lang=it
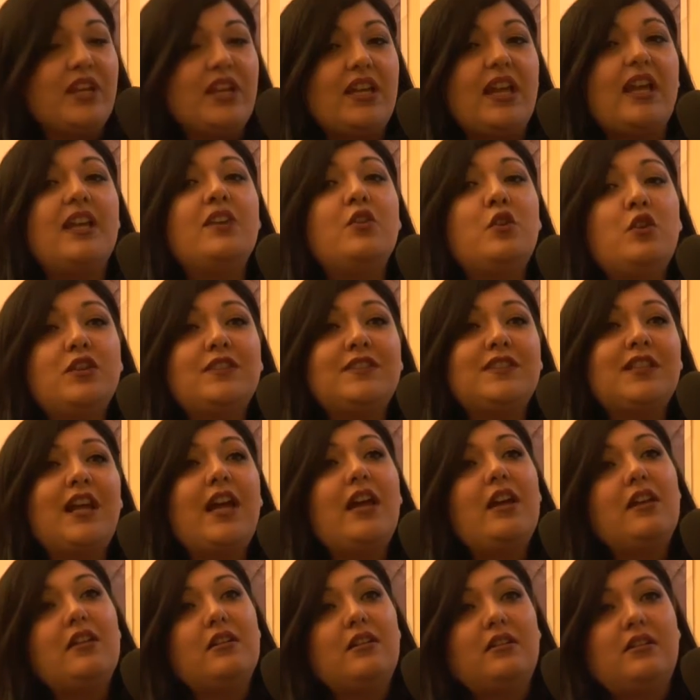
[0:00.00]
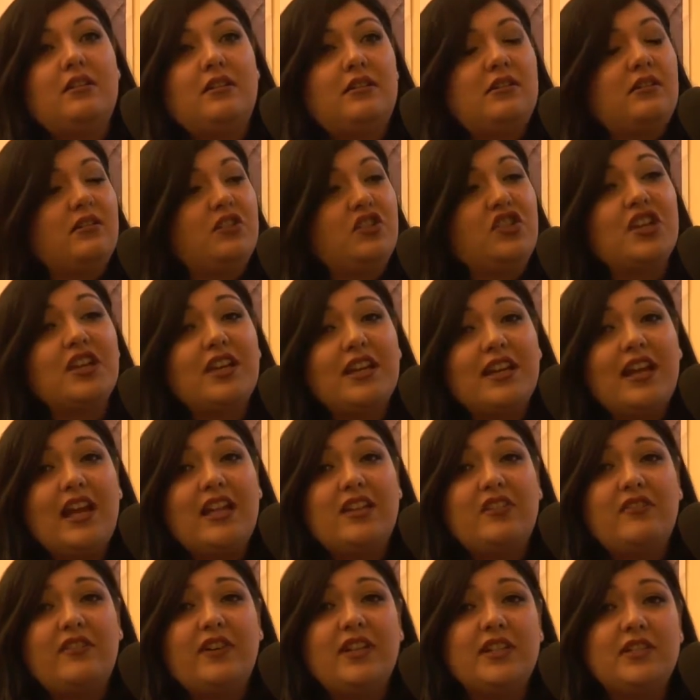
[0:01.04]
E inoltre uh, cercherei
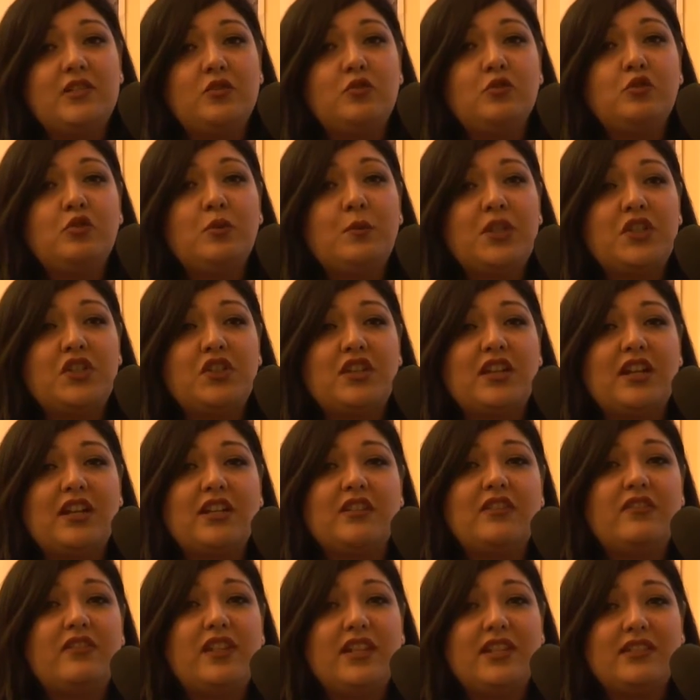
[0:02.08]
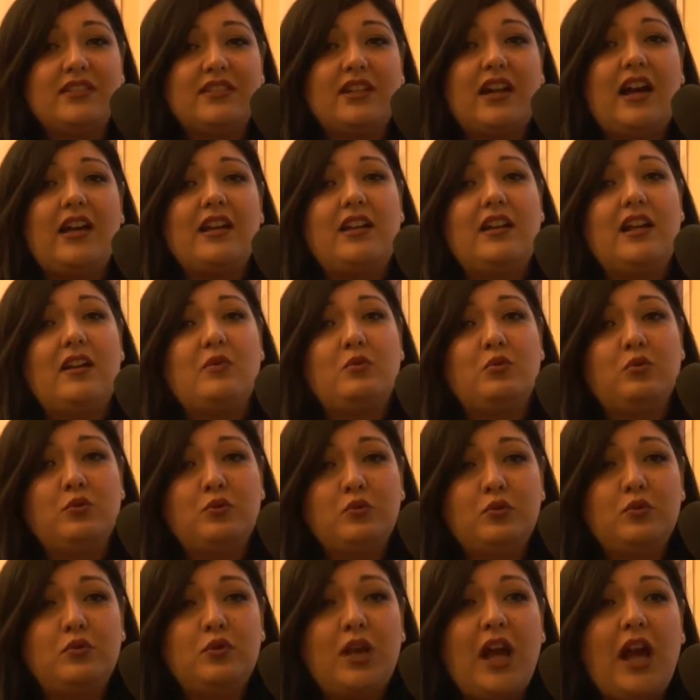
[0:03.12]
di fare di tutto per cercare di far entrare la
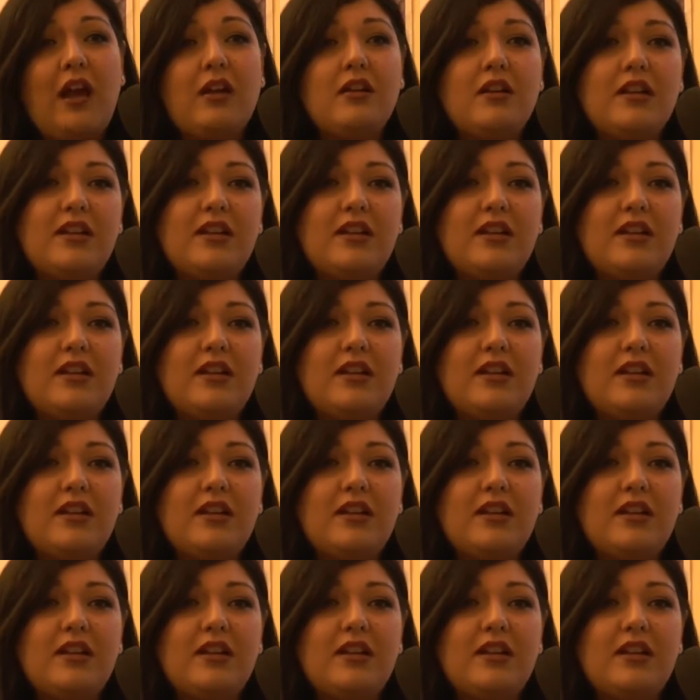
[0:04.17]
cultura